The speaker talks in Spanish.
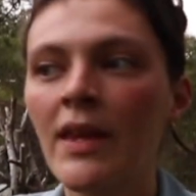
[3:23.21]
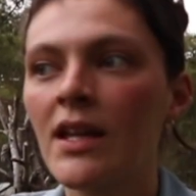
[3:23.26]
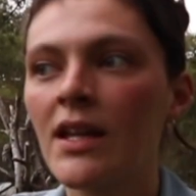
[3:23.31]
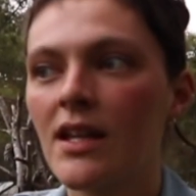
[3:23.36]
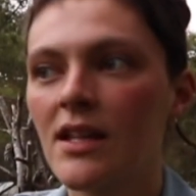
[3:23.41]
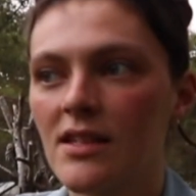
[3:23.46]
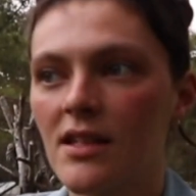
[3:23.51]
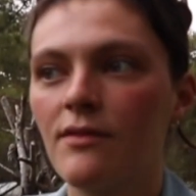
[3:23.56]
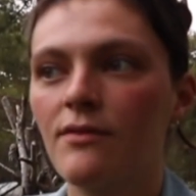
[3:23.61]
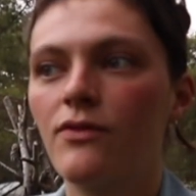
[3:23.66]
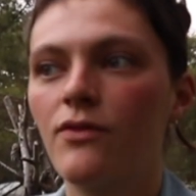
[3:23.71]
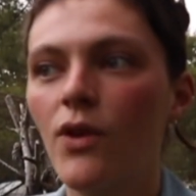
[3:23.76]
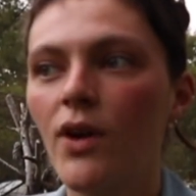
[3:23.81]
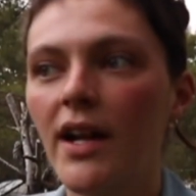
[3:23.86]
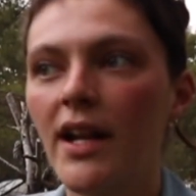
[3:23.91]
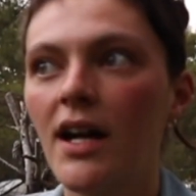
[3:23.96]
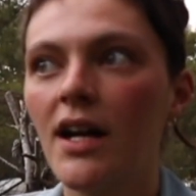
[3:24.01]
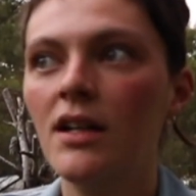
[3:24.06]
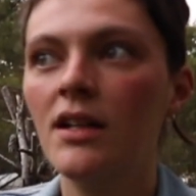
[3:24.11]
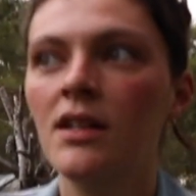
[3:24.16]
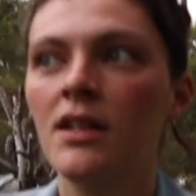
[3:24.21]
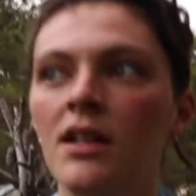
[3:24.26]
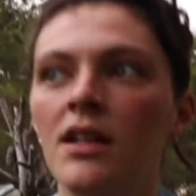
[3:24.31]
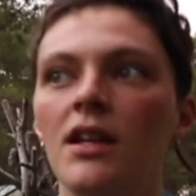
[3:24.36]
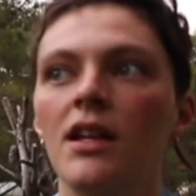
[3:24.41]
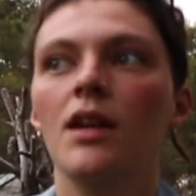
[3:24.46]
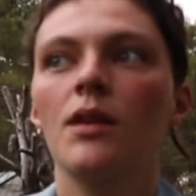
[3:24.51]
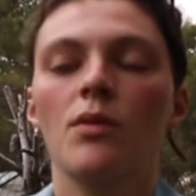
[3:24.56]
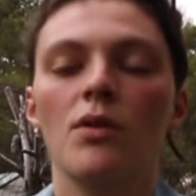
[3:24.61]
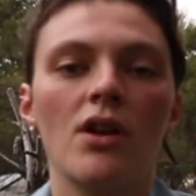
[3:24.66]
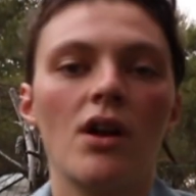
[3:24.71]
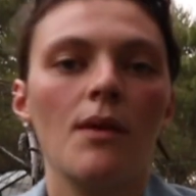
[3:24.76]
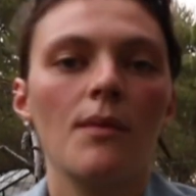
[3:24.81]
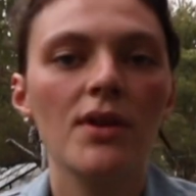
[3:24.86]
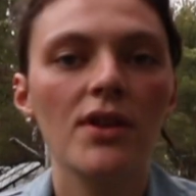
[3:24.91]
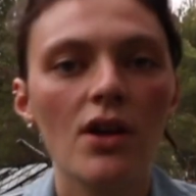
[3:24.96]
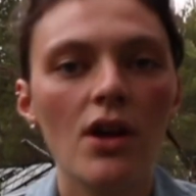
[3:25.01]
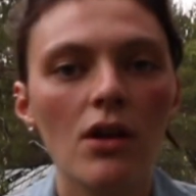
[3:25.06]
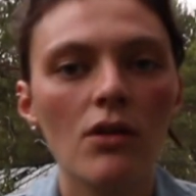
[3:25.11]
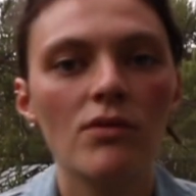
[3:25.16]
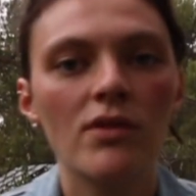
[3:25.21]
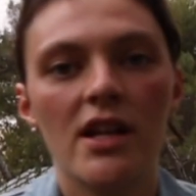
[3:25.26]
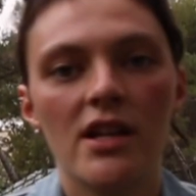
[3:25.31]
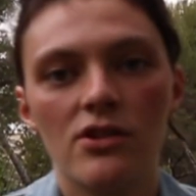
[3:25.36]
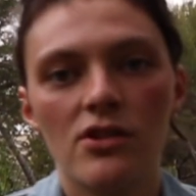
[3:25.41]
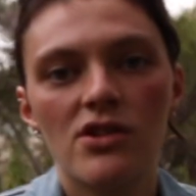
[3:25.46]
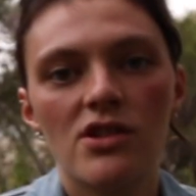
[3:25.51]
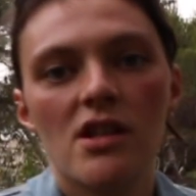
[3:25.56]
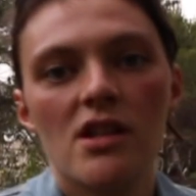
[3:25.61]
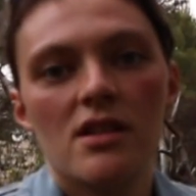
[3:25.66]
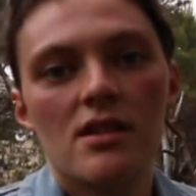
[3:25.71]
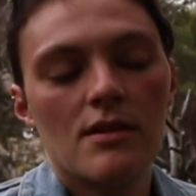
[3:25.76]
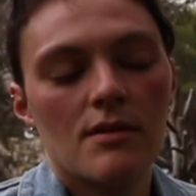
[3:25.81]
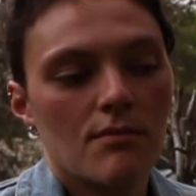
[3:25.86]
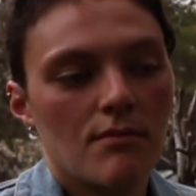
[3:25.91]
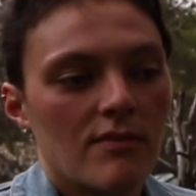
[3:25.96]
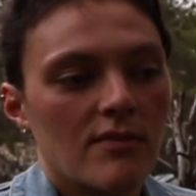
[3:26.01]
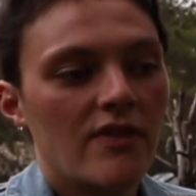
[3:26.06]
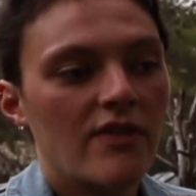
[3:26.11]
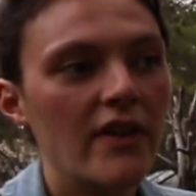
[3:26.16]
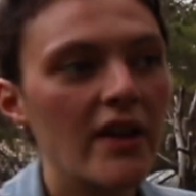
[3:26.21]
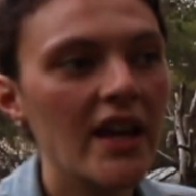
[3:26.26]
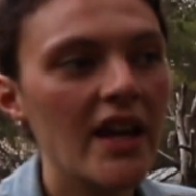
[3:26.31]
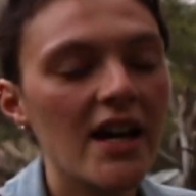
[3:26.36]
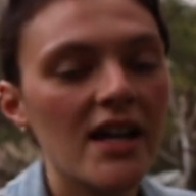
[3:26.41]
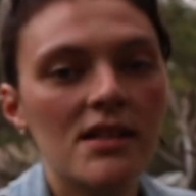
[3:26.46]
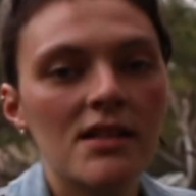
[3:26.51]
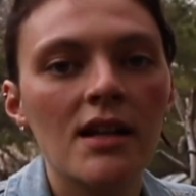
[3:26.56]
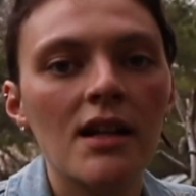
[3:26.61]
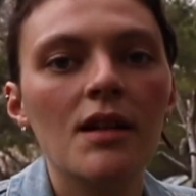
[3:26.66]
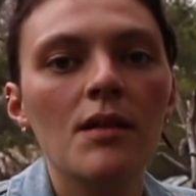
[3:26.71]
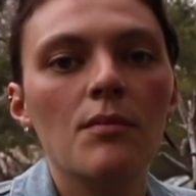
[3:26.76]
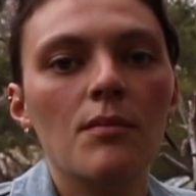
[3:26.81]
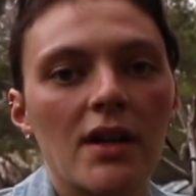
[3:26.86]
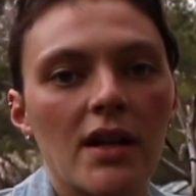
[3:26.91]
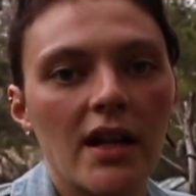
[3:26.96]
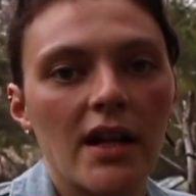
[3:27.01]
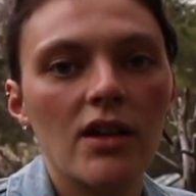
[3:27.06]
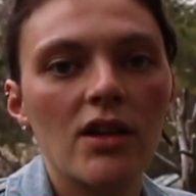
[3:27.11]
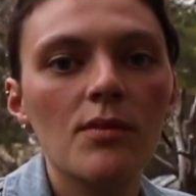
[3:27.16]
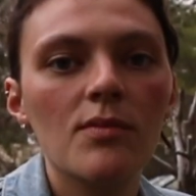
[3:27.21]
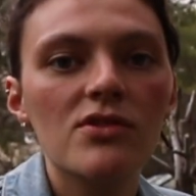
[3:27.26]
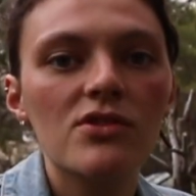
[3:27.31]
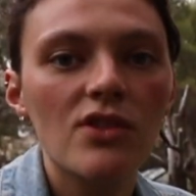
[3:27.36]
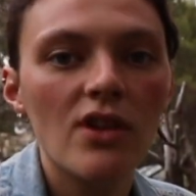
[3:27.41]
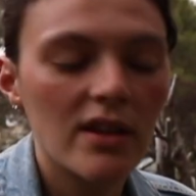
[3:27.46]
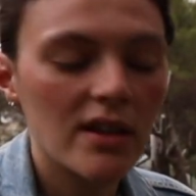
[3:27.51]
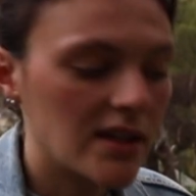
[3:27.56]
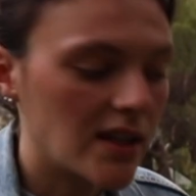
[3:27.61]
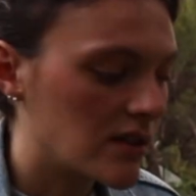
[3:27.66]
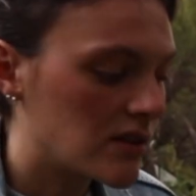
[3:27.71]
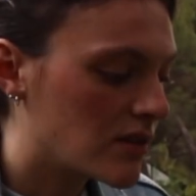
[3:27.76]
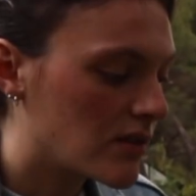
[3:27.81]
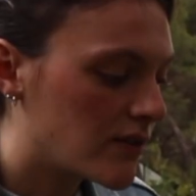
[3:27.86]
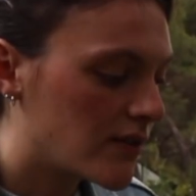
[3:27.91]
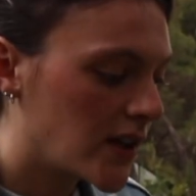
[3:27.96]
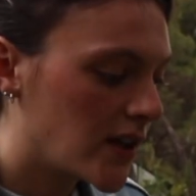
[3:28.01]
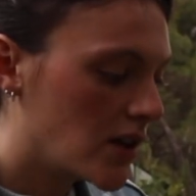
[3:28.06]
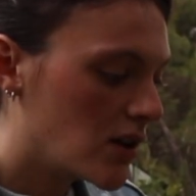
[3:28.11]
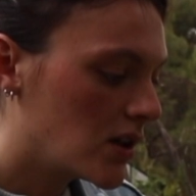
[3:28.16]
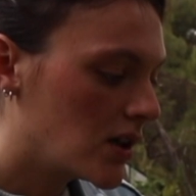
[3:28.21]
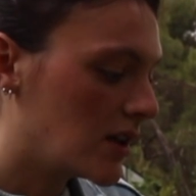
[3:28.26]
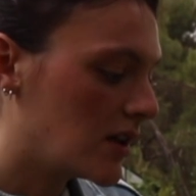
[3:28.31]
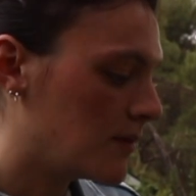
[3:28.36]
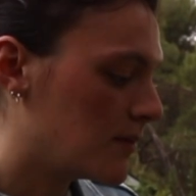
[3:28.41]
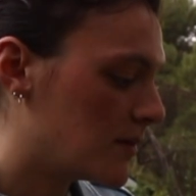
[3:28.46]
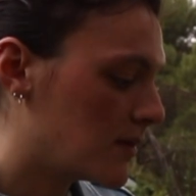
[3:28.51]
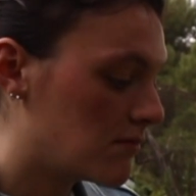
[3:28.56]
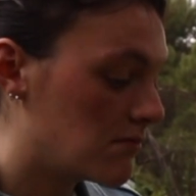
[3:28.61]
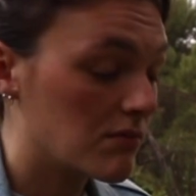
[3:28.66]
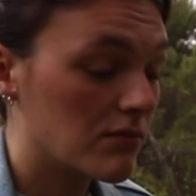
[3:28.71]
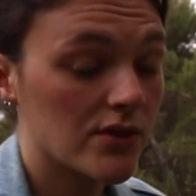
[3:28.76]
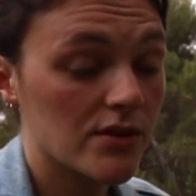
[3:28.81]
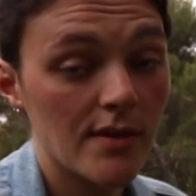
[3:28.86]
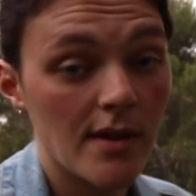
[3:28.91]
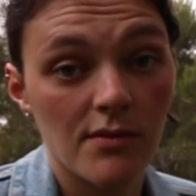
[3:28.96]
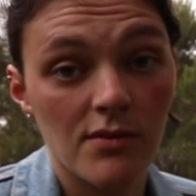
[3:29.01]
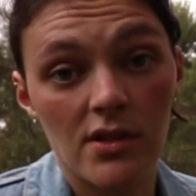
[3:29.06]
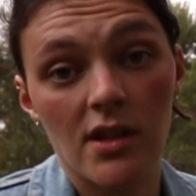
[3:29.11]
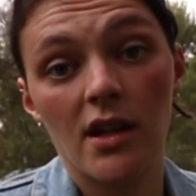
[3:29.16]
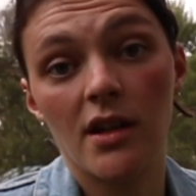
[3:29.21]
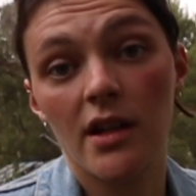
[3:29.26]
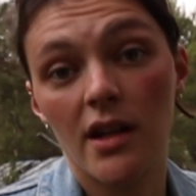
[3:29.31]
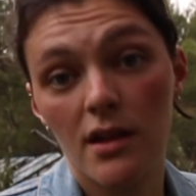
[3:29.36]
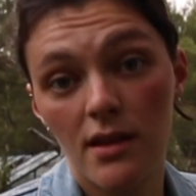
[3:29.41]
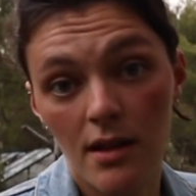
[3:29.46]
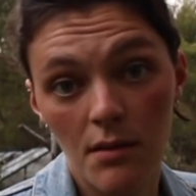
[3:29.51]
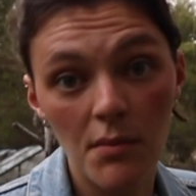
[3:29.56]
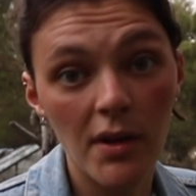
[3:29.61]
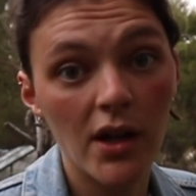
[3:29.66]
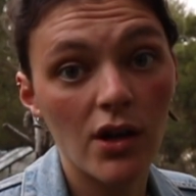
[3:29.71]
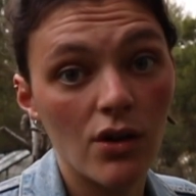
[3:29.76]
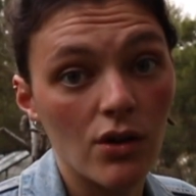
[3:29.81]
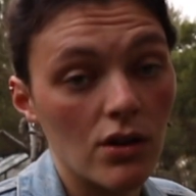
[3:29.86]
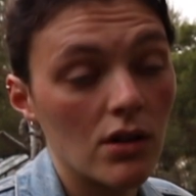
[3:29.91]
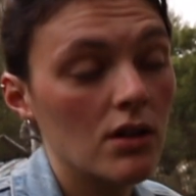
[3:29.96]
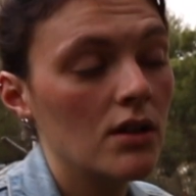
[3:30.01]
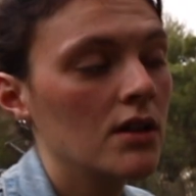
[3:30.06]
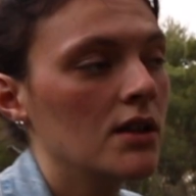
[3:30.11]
que están fuera y bueno, ha habido algunas noches frías y en el invernadero pues no hace tanto frío y pues vamos, que crecen mejor.